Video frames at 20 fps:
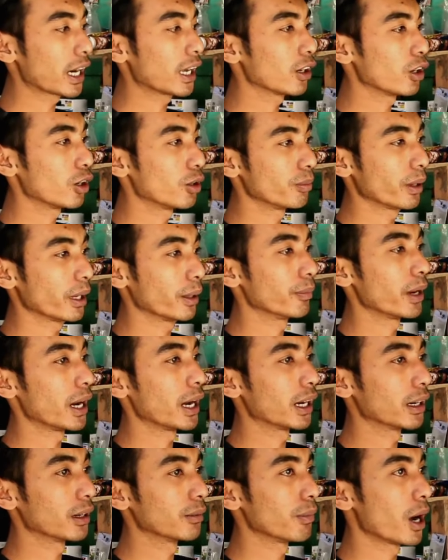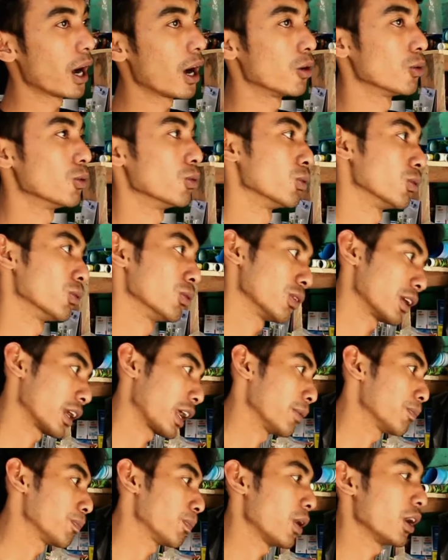kalau memang mau
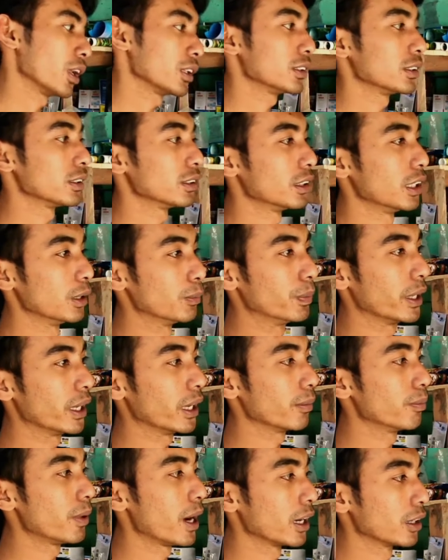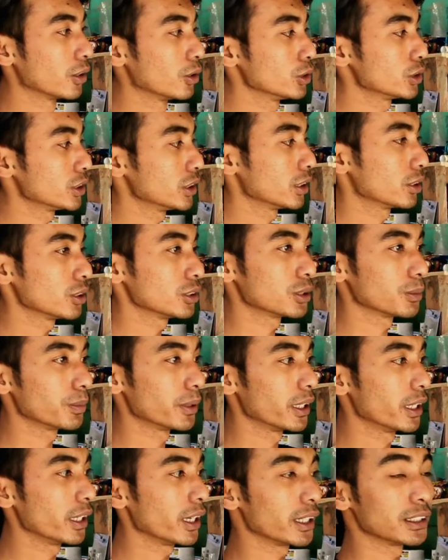repot lebih bagus itu
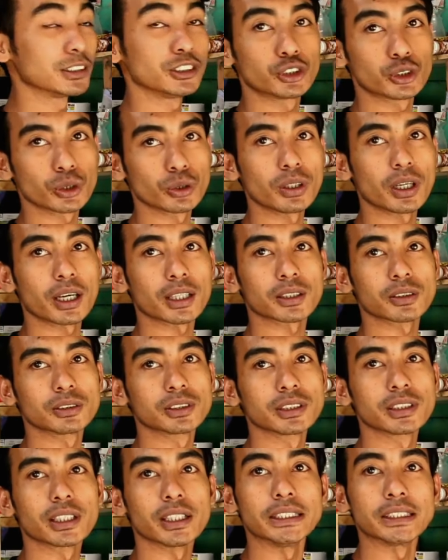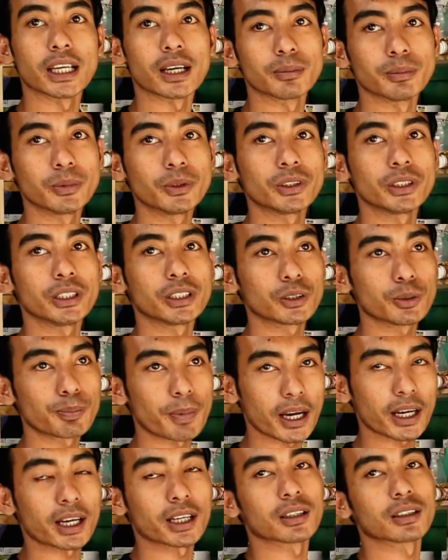sebenarnya encu atau jentik nyamuk itu
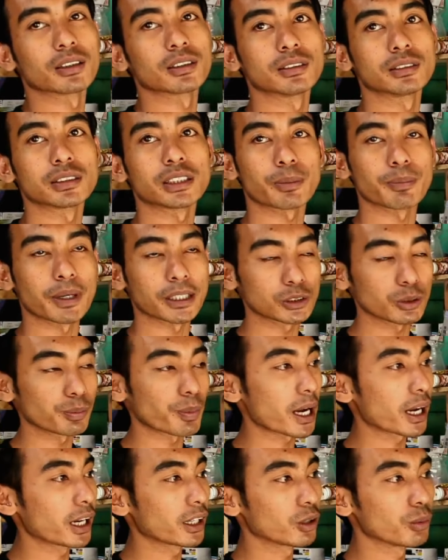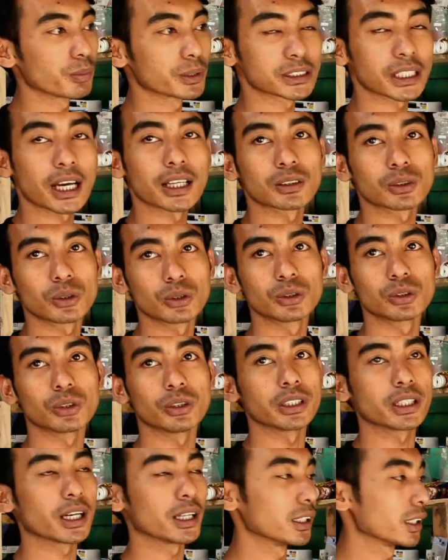pakan oh, termasuk iya, iya. pakan nomor satu
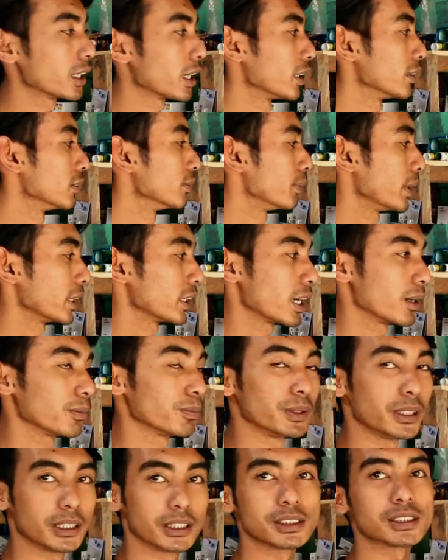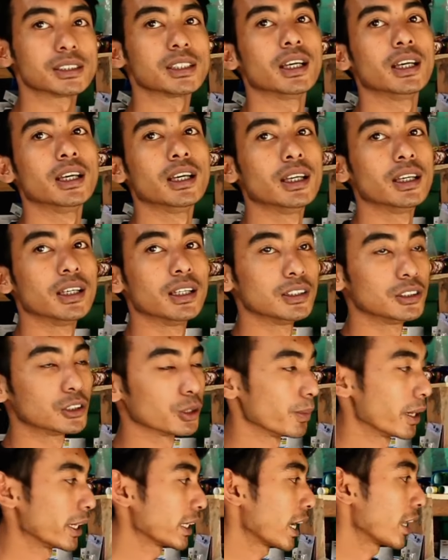untuk ikan-ikan beta fish. Oke,
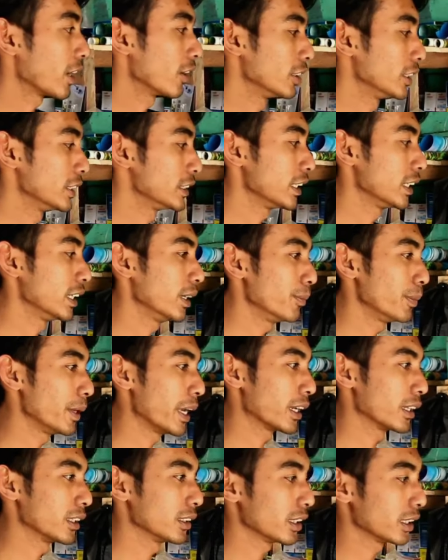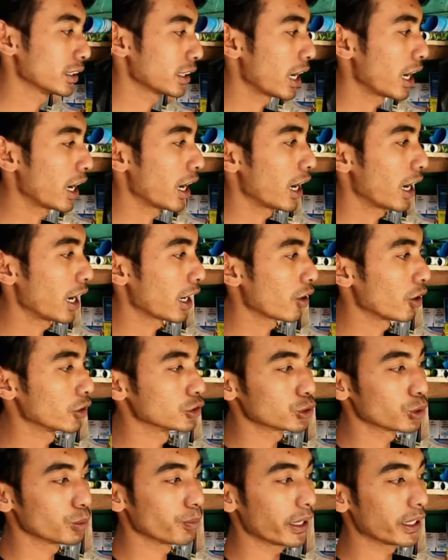Cuman kalau di sini biarin kita
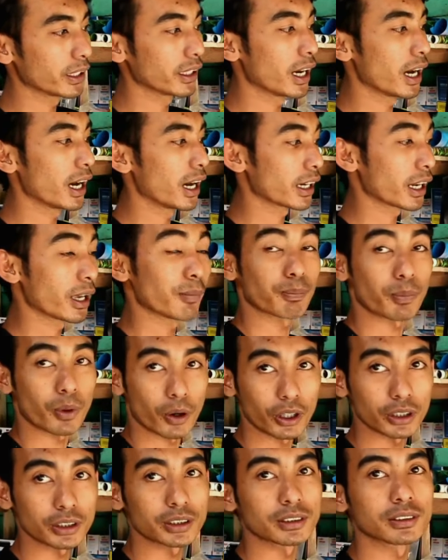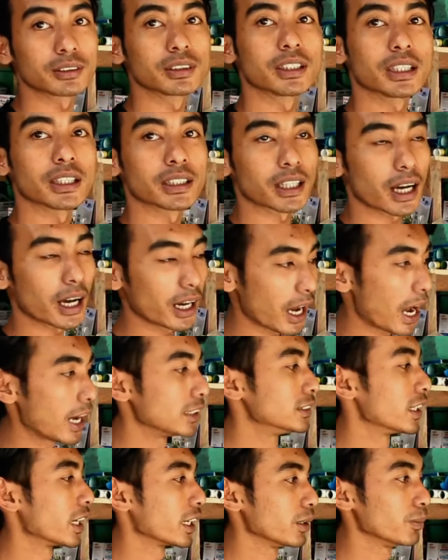konsumen nggak repot, -huh. kita
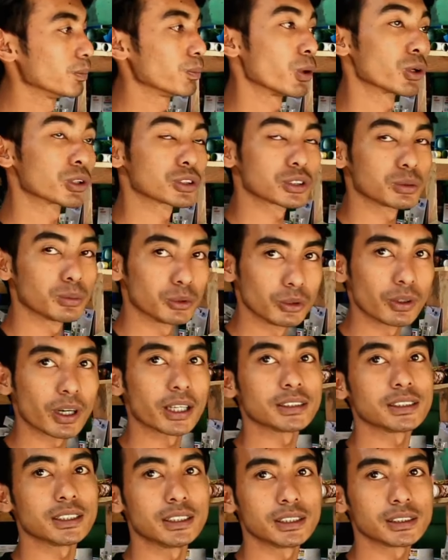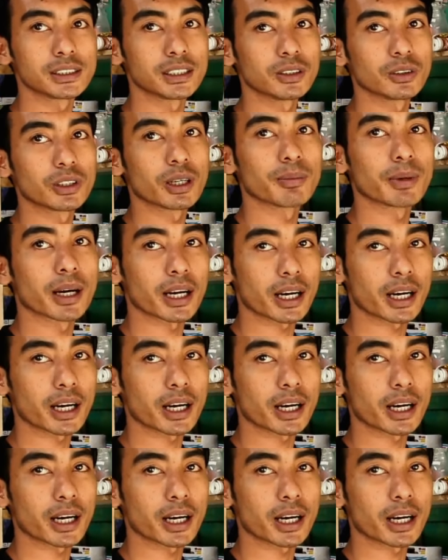ajarin pur semua sih di sini udah oh,